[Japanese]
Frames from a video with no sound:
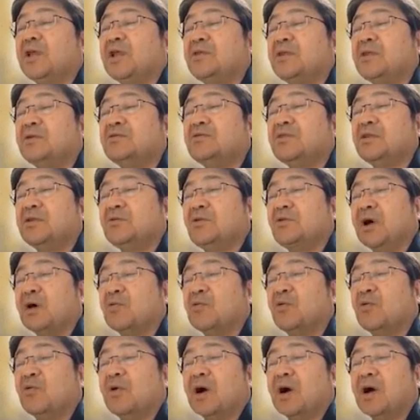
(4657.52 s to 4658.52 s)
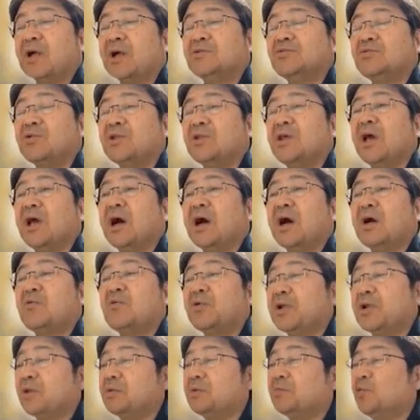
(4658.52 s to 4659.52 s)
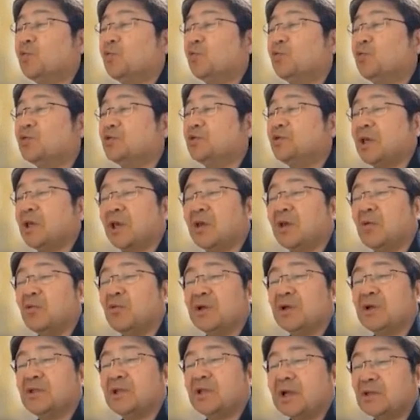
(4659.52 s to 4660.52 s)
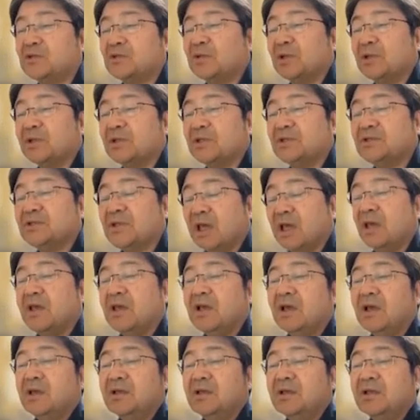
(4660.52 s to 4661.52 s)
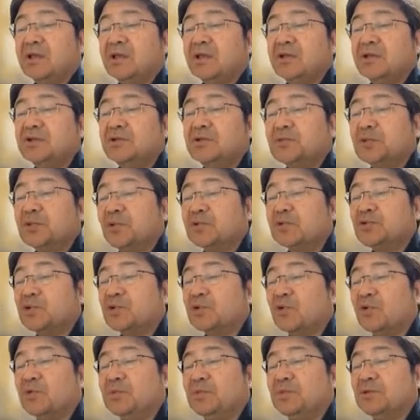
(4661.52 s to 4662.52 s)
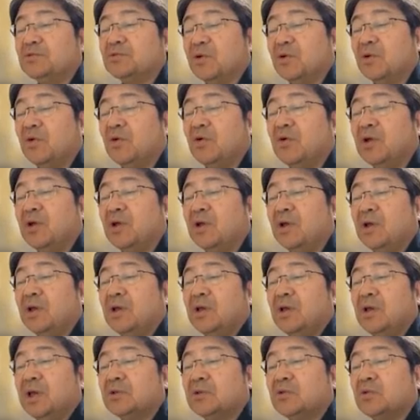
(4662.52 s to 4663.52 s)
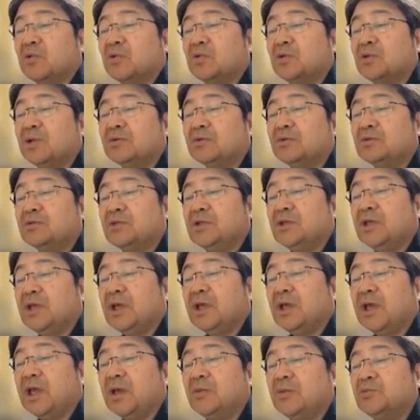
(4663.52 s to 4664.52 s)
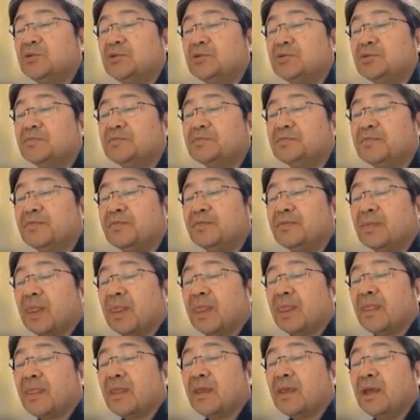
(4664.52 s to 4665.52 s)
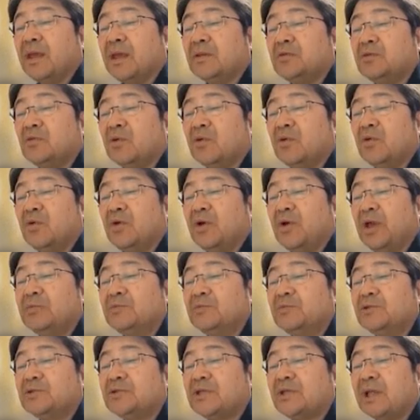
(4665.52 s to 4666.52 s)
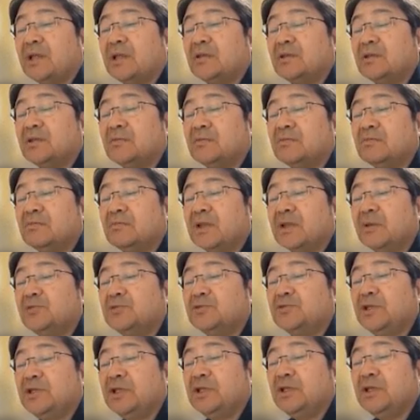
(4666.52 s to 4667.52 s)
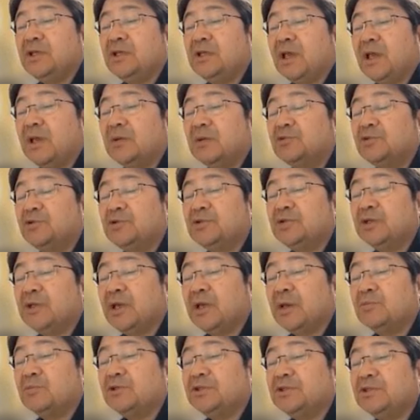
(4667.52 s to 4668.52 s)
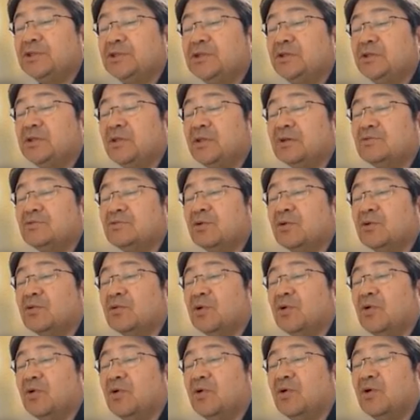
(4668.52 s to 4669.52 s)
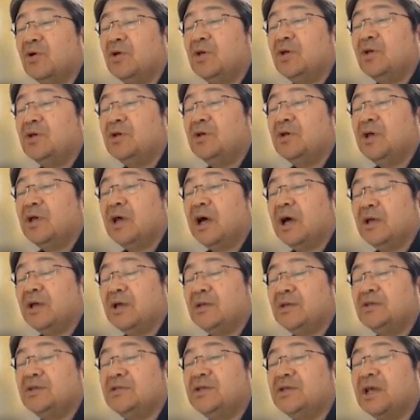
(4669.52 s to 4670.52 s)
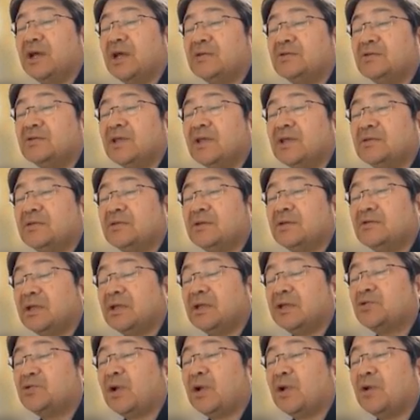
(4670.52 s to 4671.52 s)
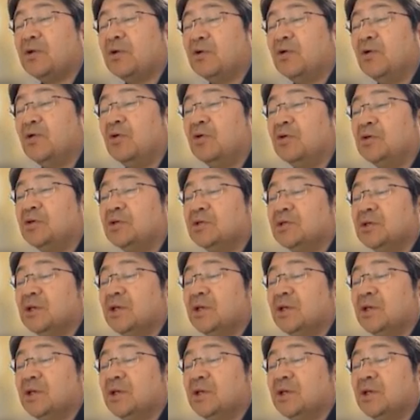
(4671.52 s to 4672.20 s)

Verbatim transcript: やってるっていうのがこう分かるので、ああ、これはもう制限補完だなとかですね。で、ループ構造を見ると、こんなふうに M3、M2、M1 っていうのの J がついたやつですね。それの、